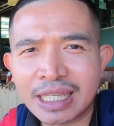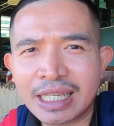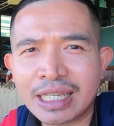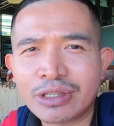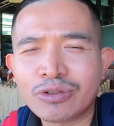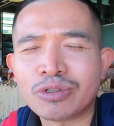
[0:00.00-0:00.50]

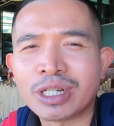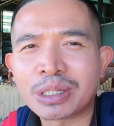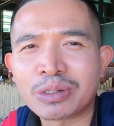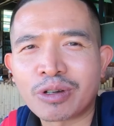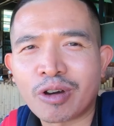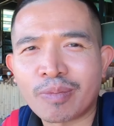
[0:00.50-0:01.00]
ที่จุดเหนือ
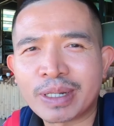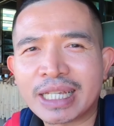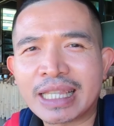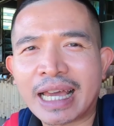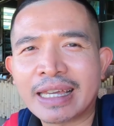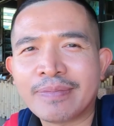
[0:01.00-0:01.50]
สุดของประเท
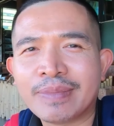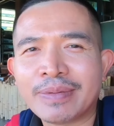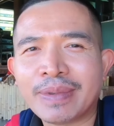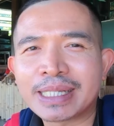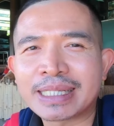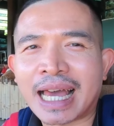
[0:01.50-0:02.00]
ศไทยอำเภ
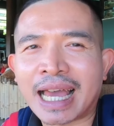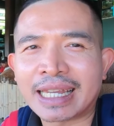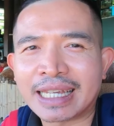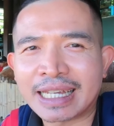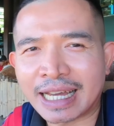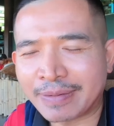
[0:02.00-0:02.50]
อแม่สาย
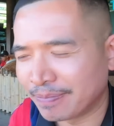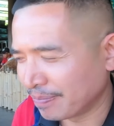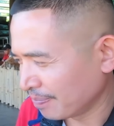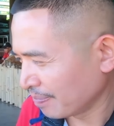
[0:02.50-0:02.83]
นะครับ